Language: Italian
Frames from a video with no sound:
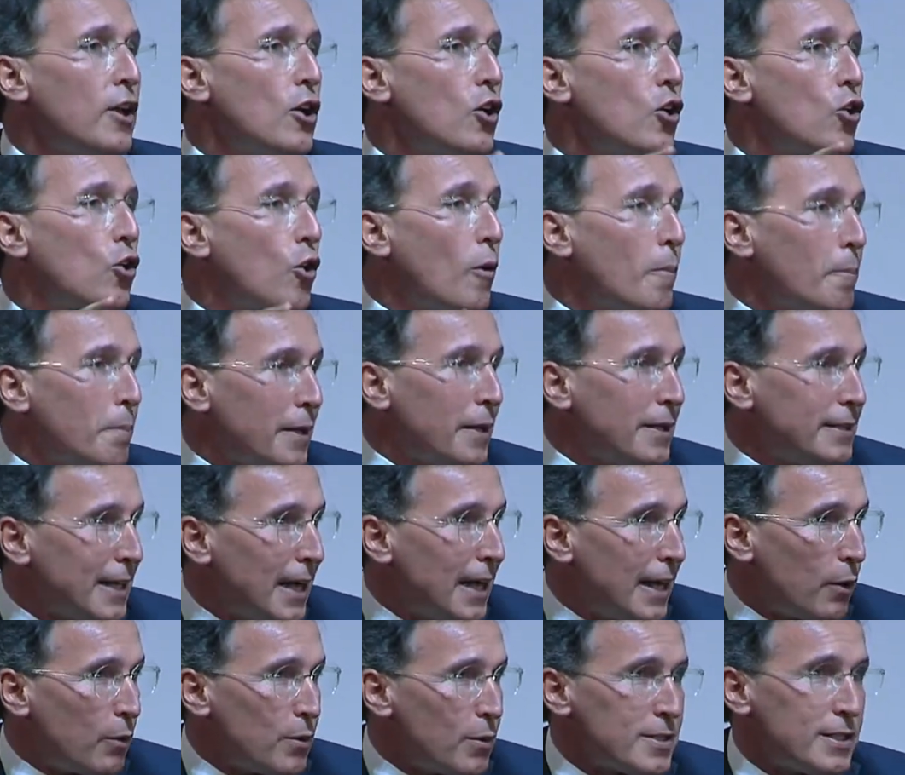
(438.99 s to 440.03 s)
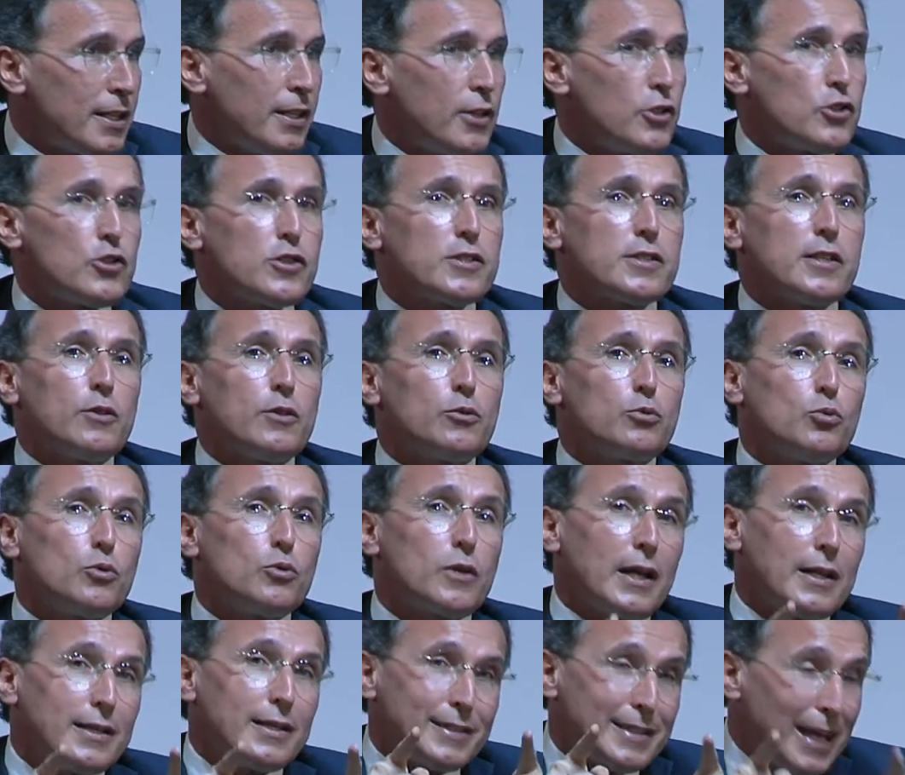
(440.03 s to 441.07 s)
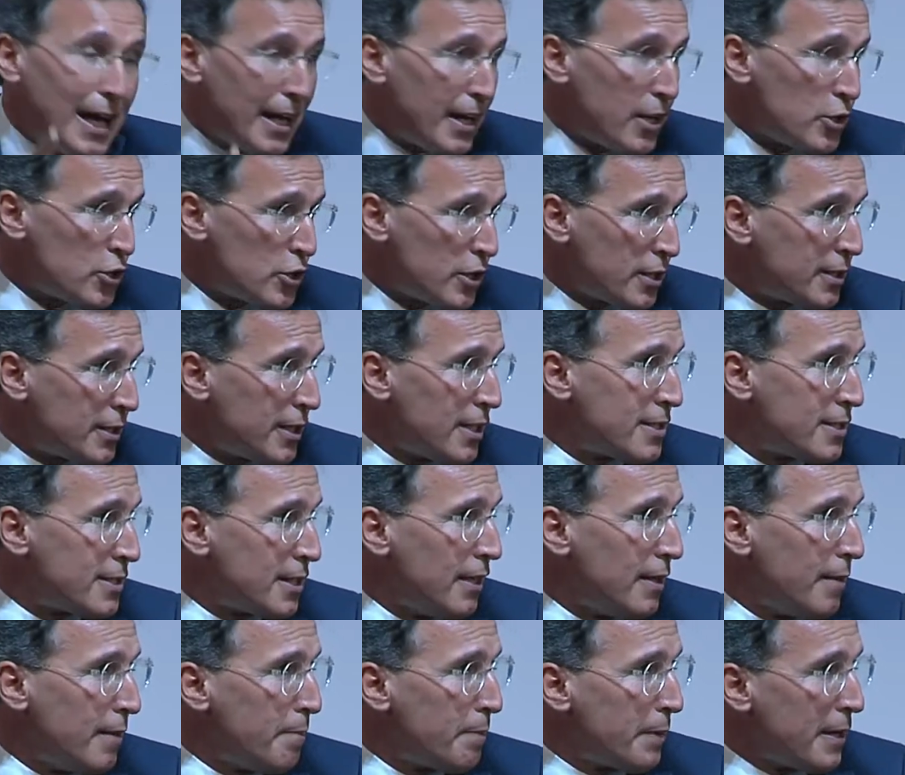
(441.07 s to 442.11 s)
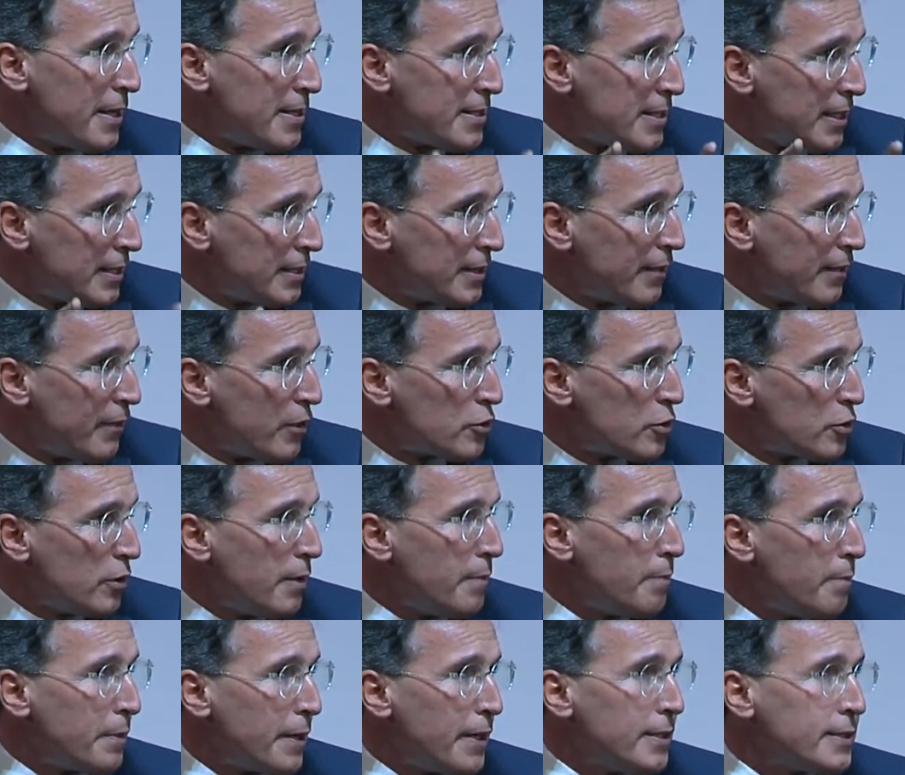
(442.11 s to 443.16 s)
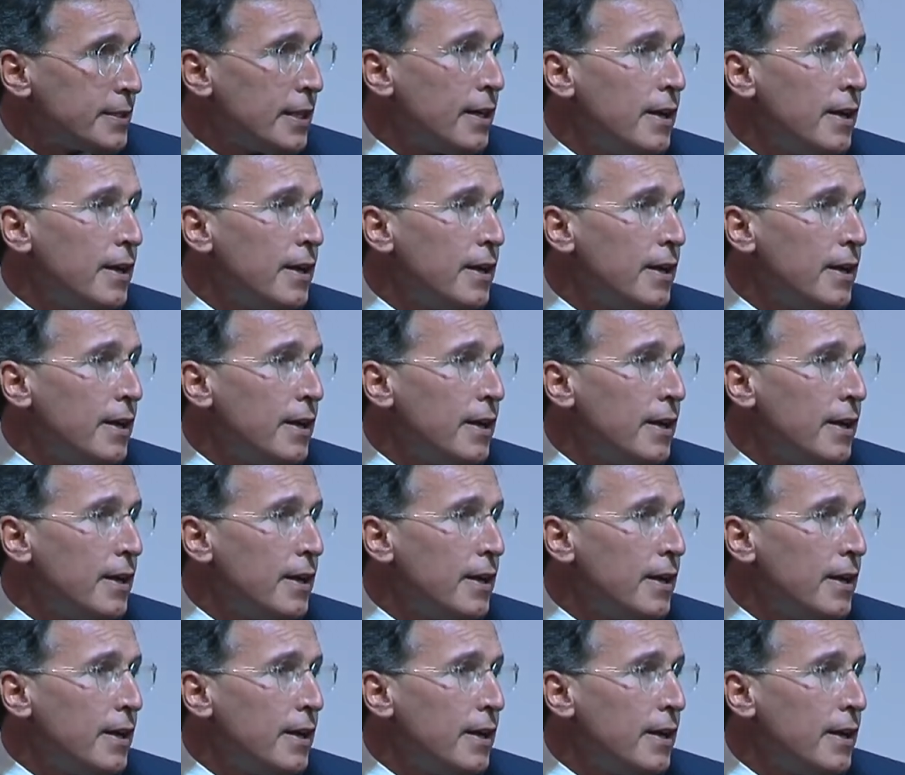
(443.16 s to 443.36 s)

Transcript: completare questa legislatura, dare certezze alle imprese attraverso le imprese